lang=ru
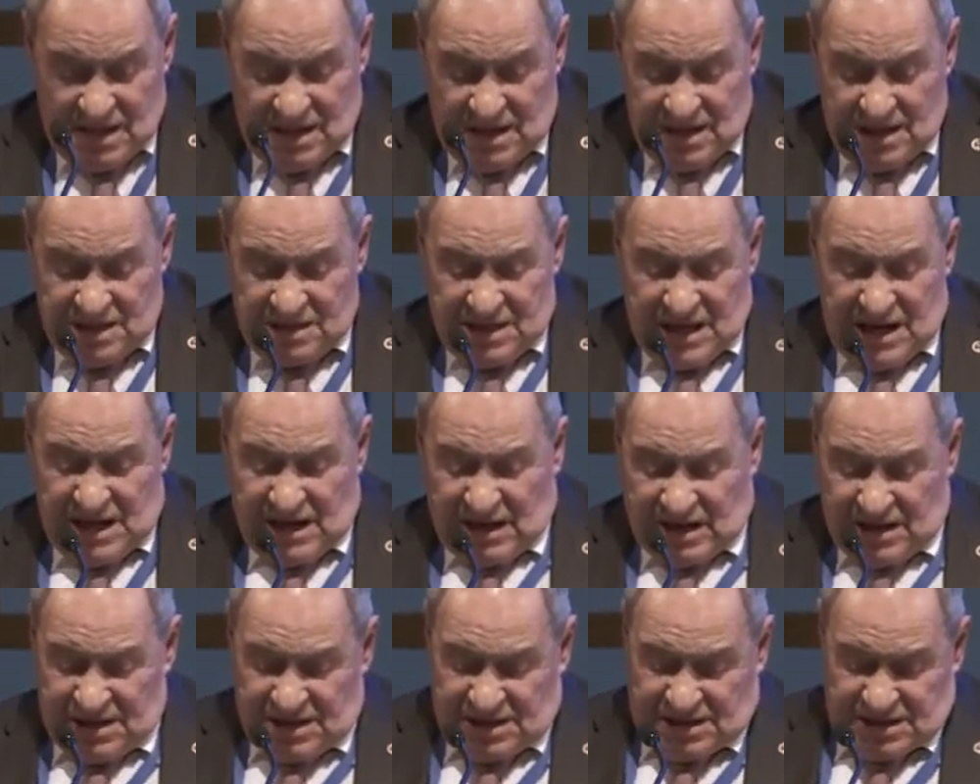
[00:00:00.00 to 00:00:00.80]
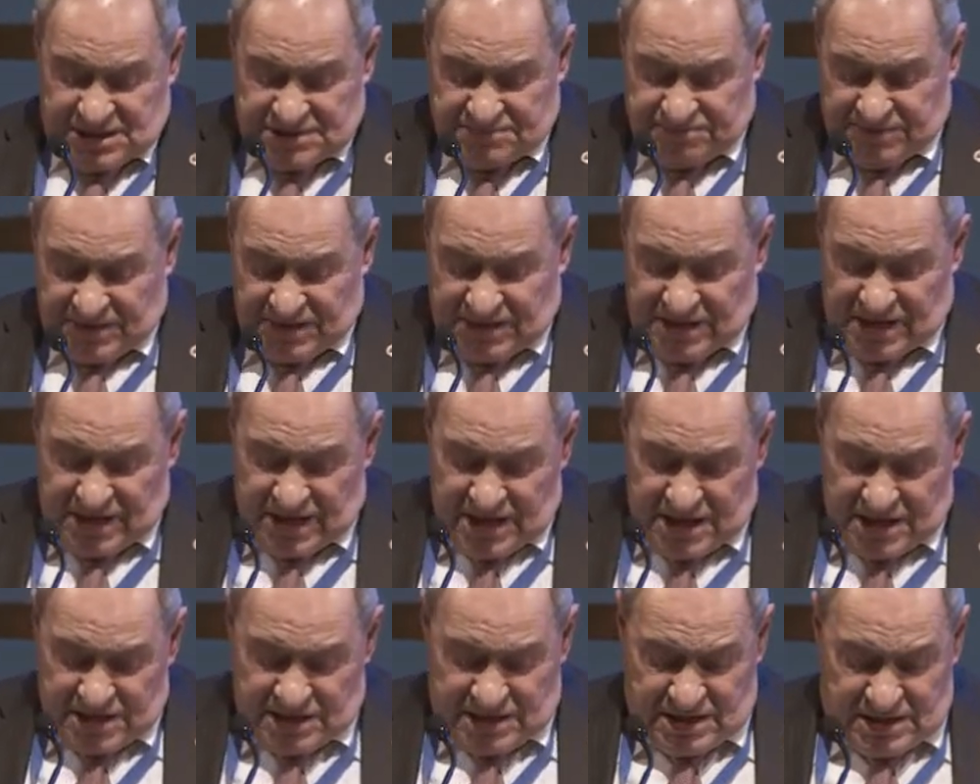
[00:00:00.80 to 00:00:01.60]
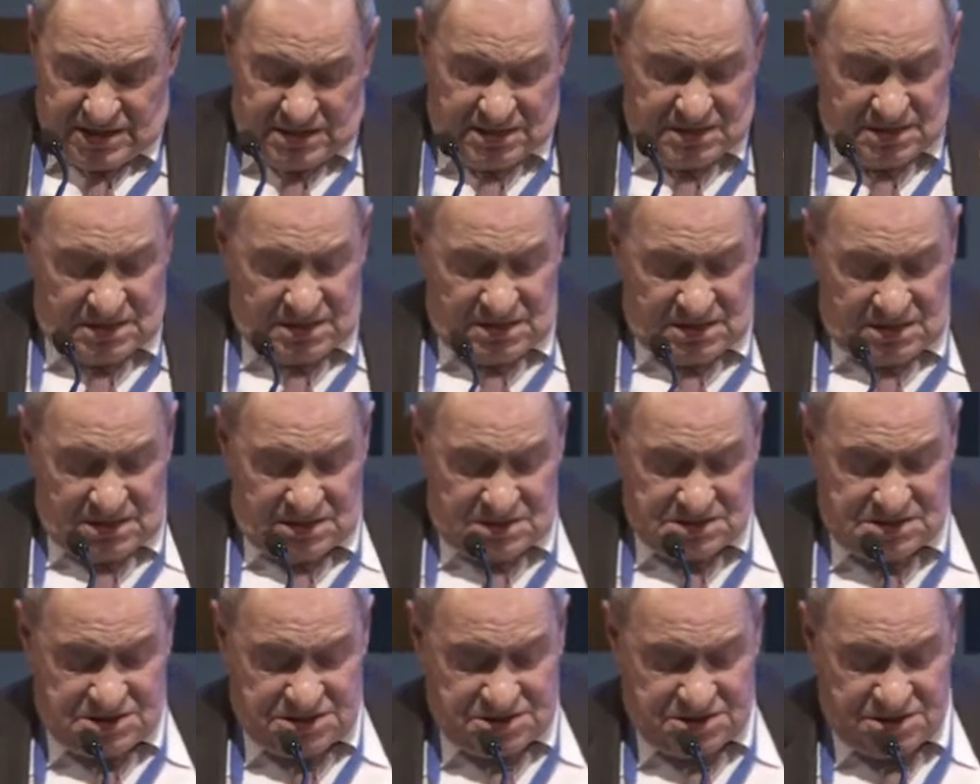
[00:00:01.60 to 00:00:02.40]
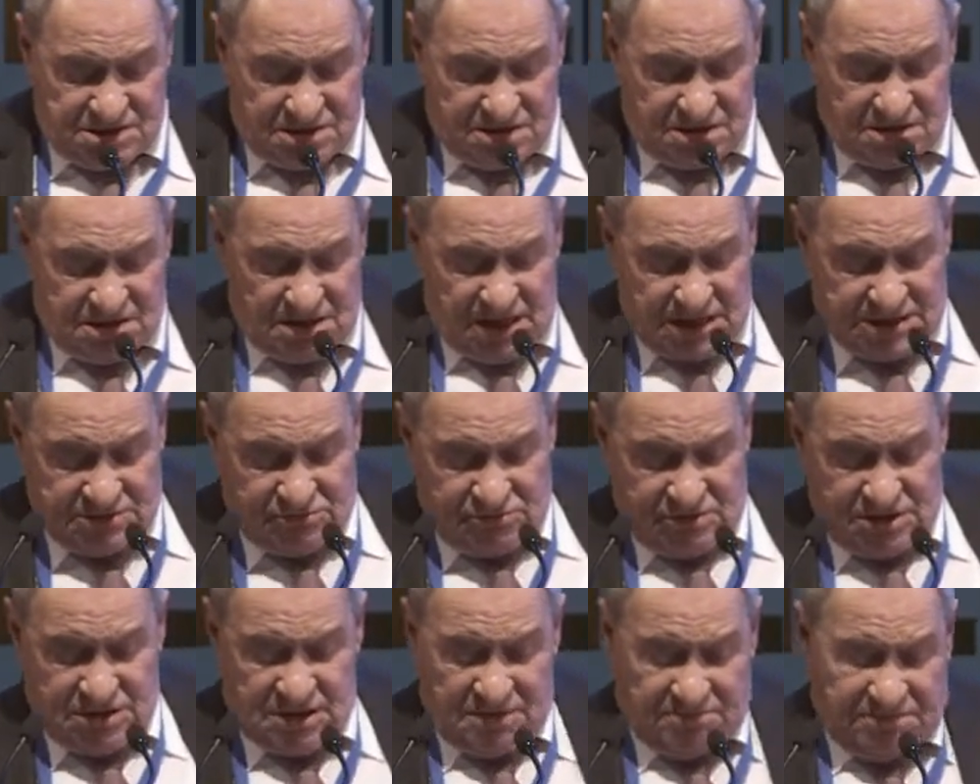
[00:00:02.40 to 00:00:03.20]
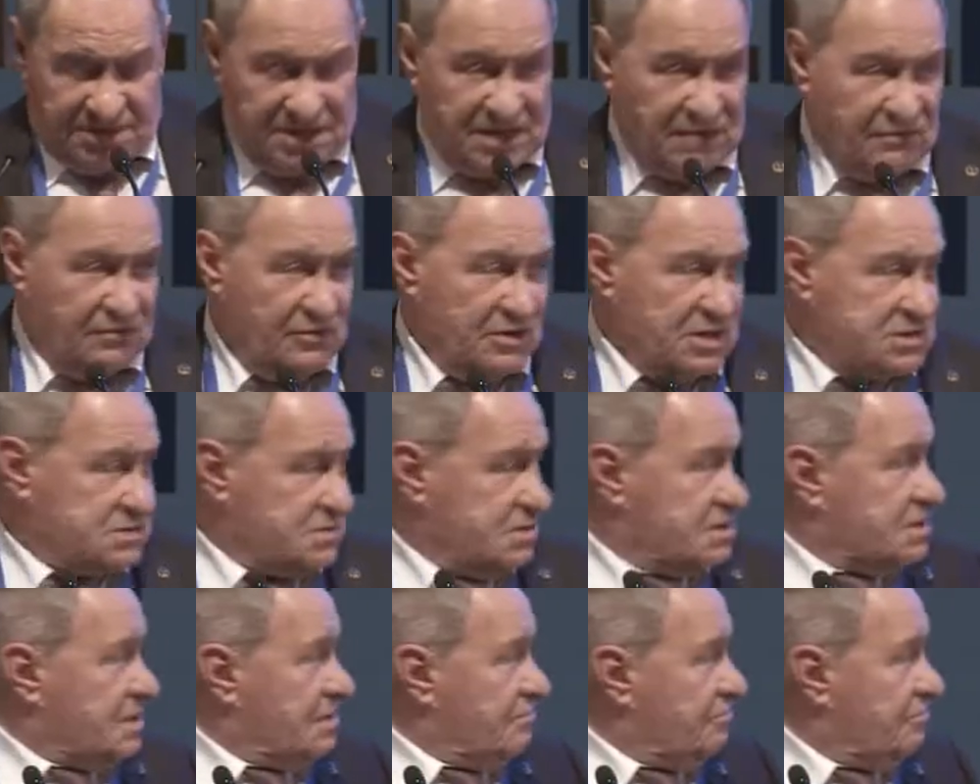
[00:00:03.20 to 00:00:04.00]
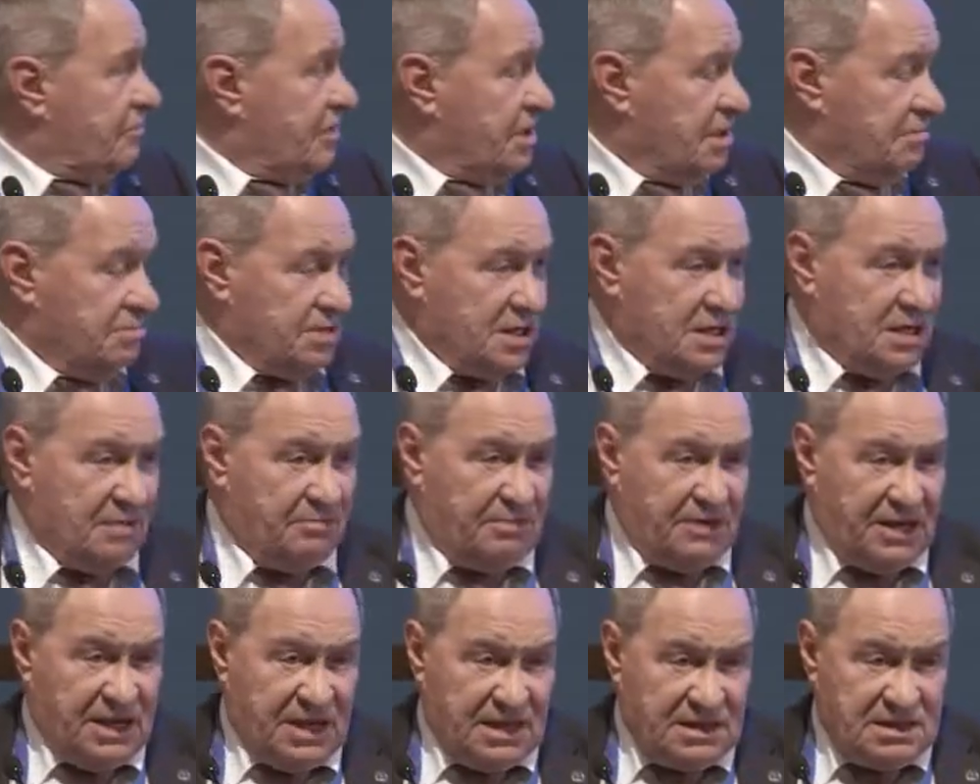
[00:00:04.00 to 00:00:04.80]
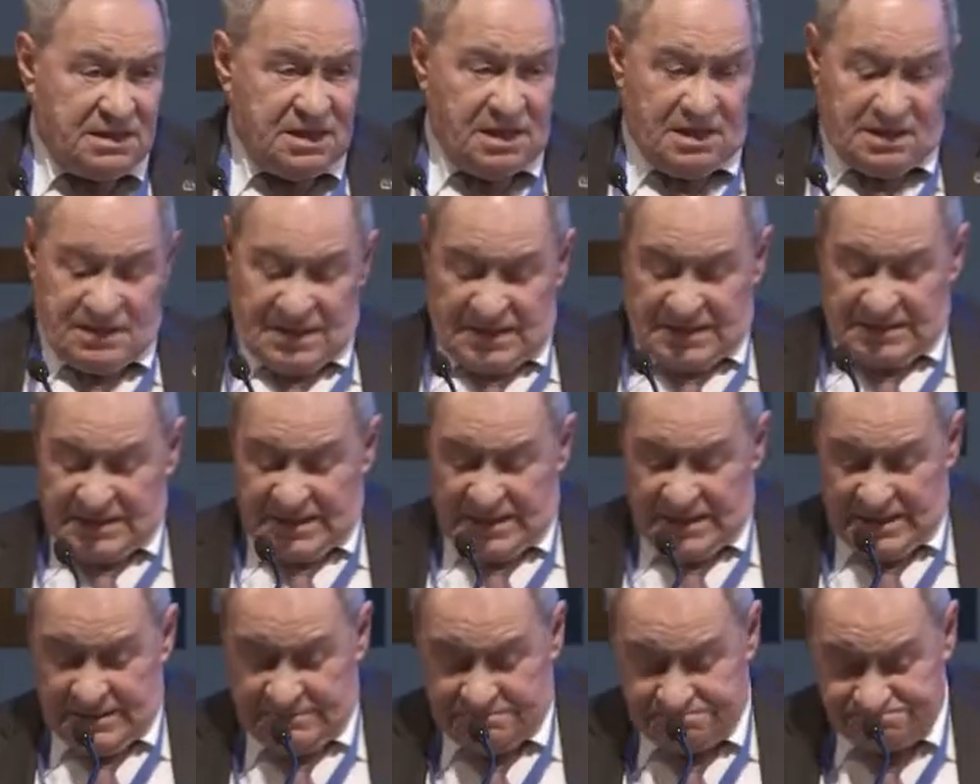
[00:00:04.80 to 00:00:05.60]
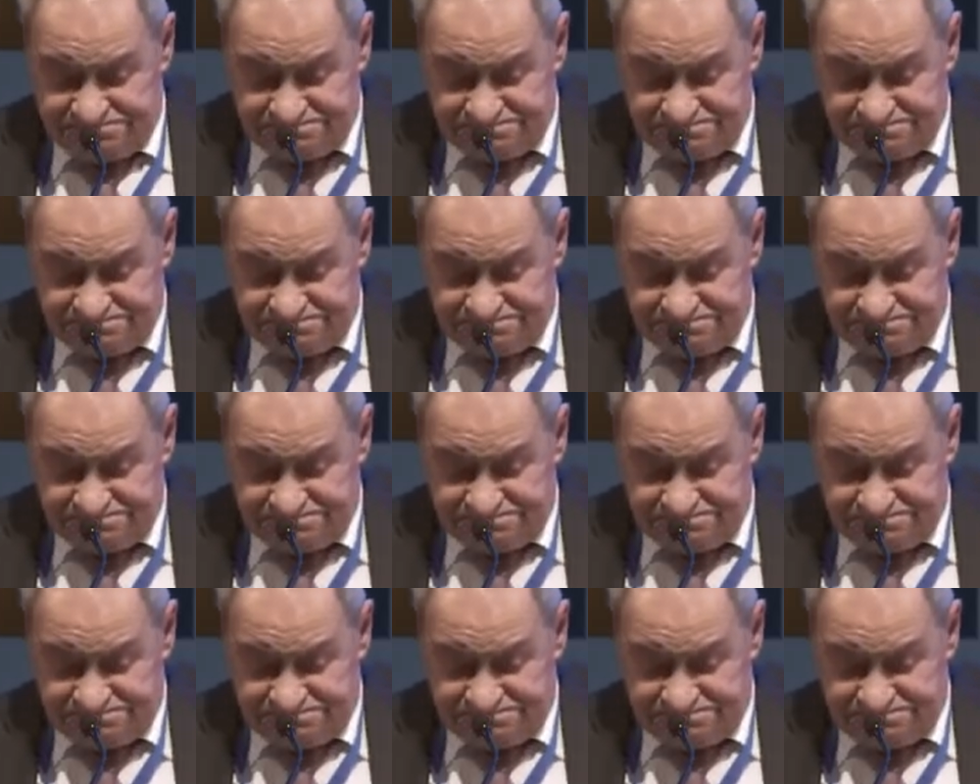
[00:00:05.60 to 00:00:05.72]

И дальше их распределение, значит, расходы на продовольствие там более благоприятные и так далее.